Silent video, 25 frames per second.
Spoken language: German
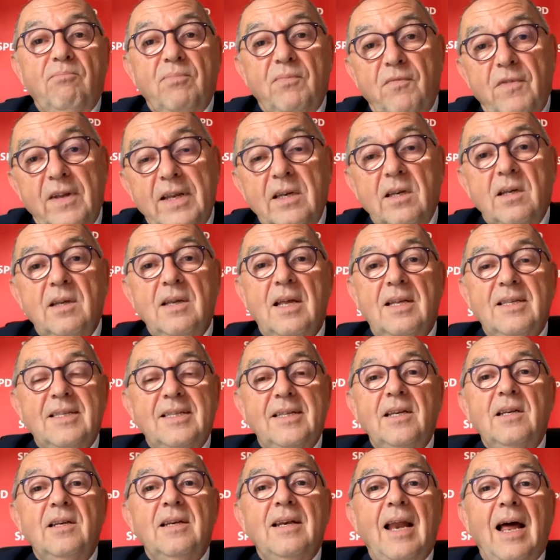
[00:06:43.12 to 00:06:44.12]
wenigen
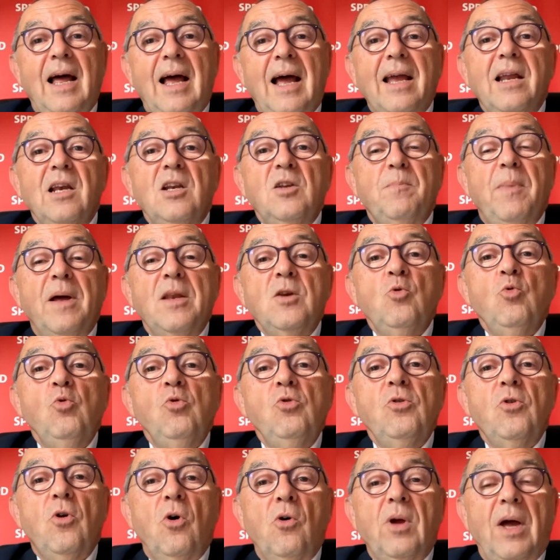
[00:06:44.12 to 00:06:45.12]
Jahrzehnten eigentlich bei
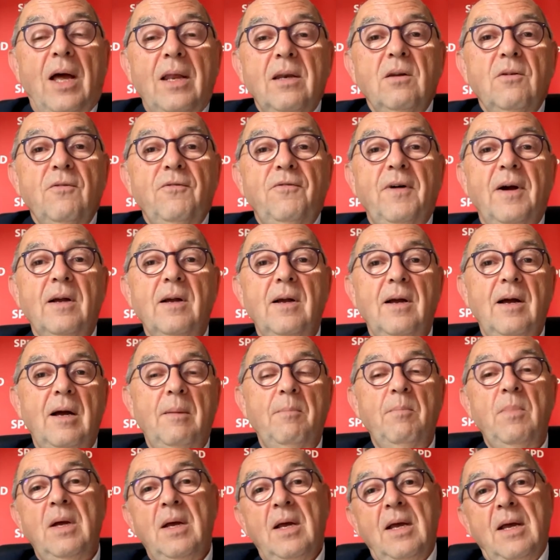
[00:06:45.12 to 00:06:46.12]
Null neu angefangen
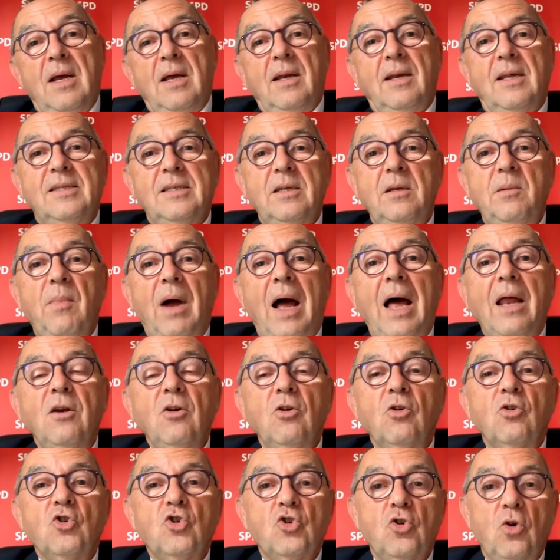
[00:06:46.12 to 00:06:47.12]
haben. Das sind immer
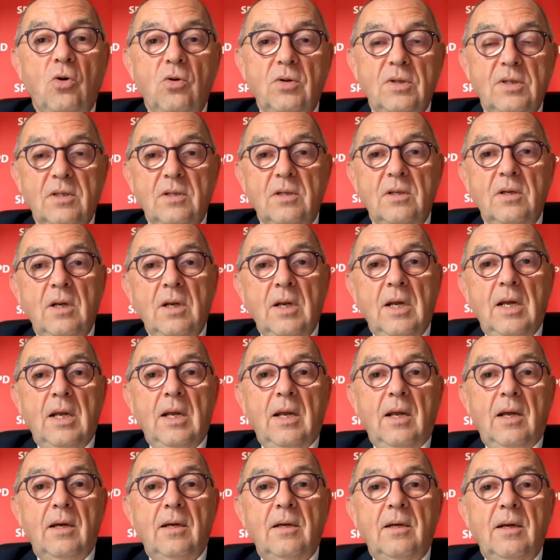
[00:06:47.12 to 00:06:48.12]
andere Chancen,
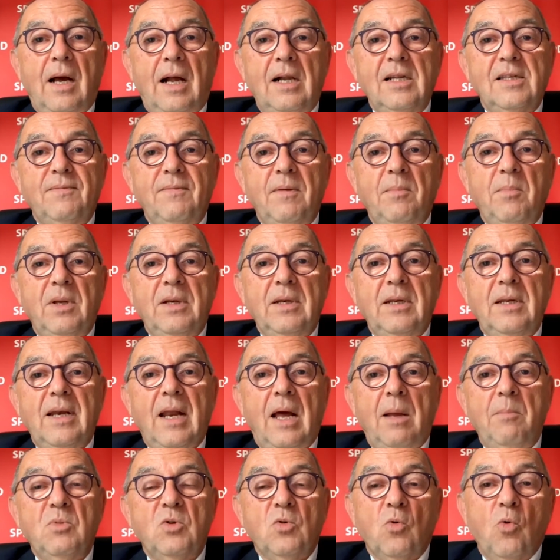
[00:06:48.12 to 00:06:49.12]
äh, als wenn man
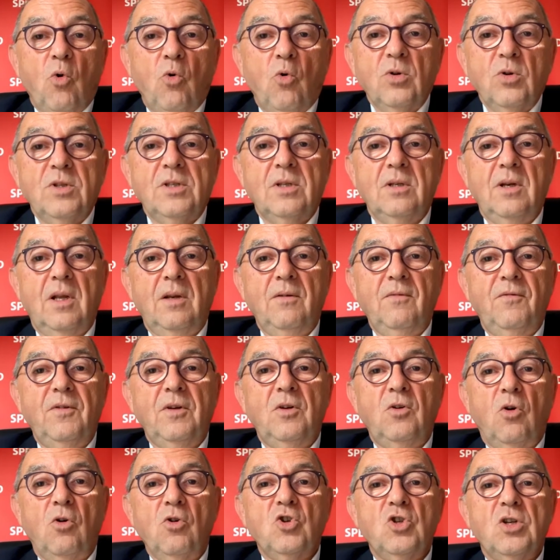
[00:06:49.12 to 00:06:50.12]
in einem so großen Land wie
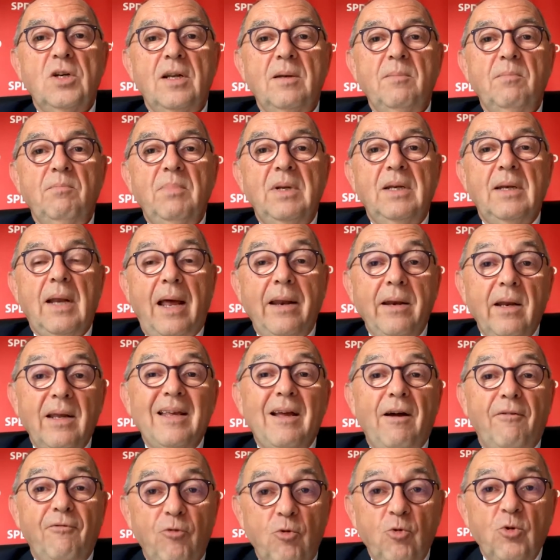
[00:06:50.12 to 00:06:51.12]
Deutschland mit einer
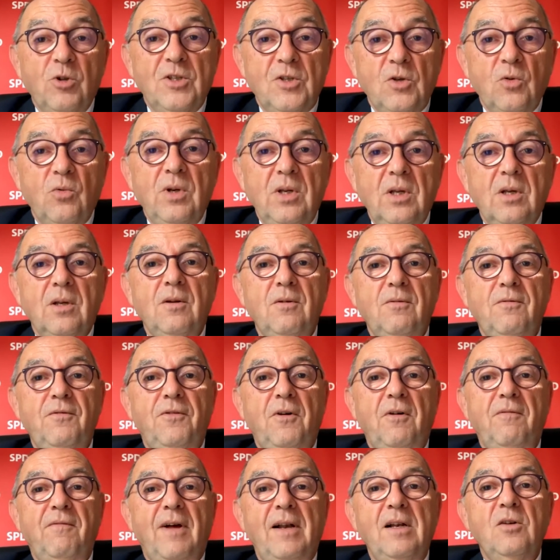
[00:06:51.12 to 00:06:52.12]
ja funktionierenden
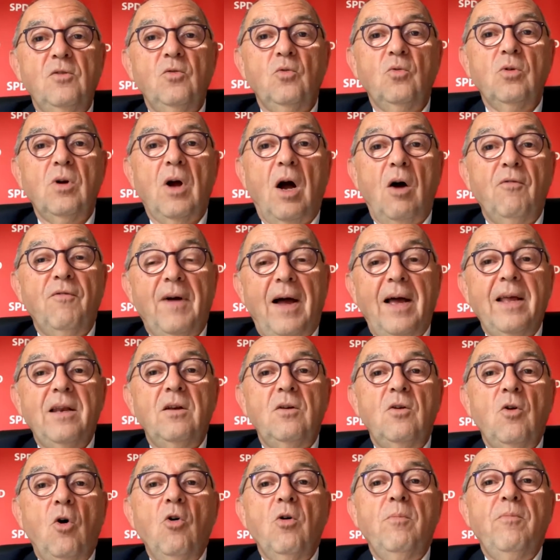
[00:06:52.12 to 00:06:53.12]
Verwaltung auf
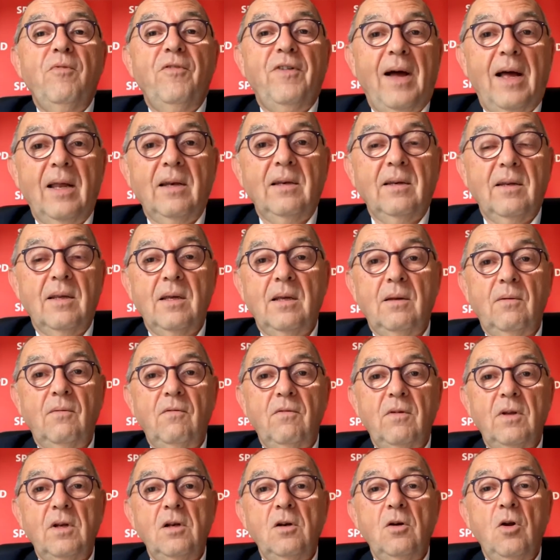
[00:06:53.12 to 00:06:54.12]
einen neuen Pfad
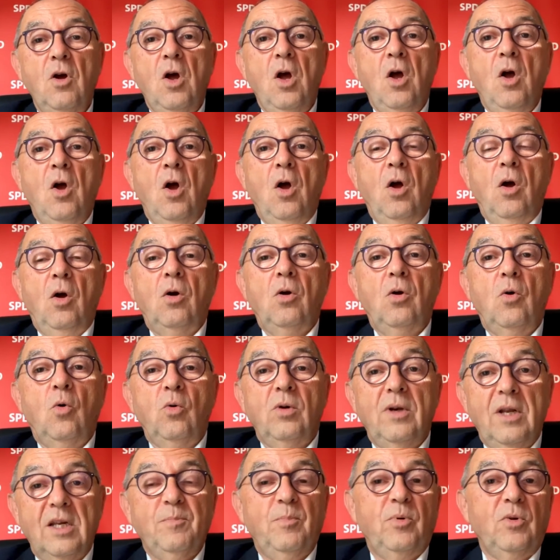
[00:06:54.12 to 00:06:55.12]
gehen will. Äh,
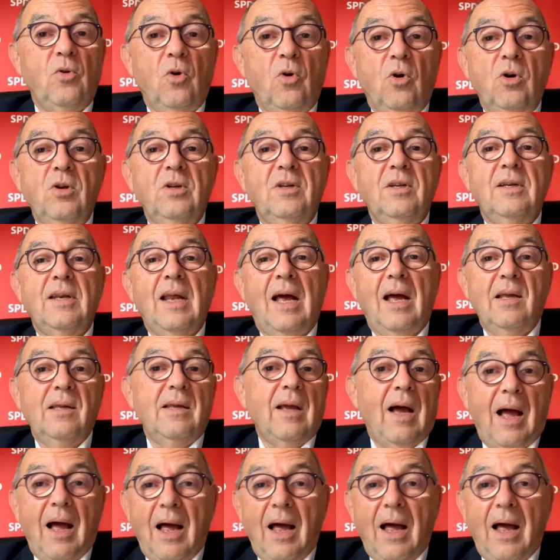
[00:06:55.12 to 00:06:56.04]
und das bedeutet, ja,